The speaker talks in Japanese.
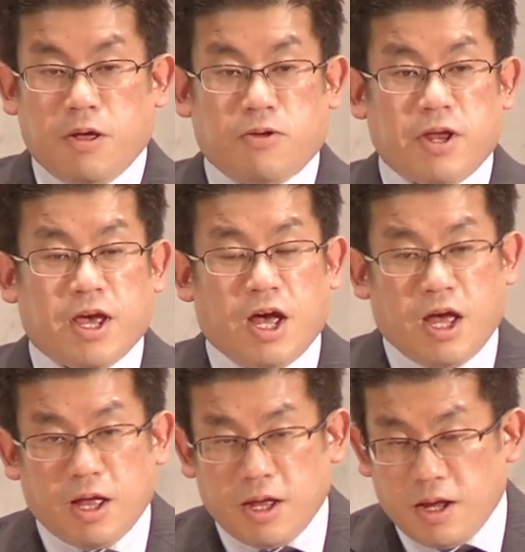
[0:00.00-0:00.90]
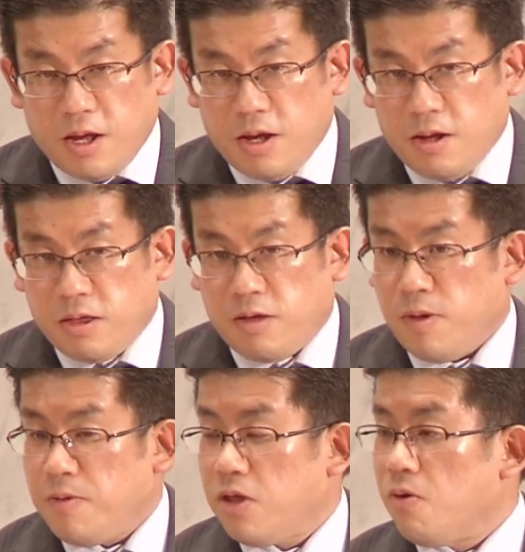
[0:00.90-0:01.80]
それが
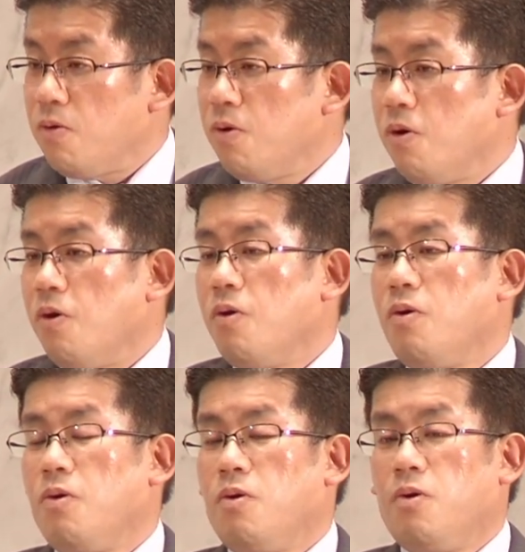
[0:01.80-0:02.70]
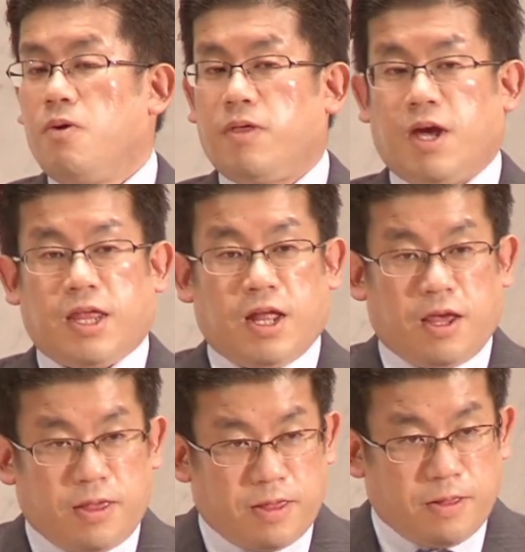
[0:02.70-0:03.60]
罪人の姿
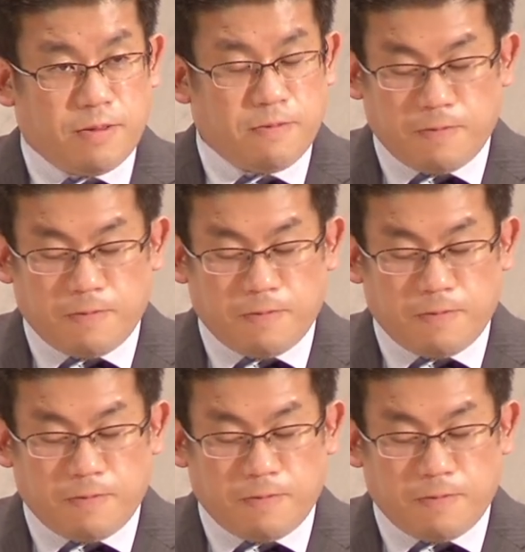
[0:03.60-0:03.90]
です。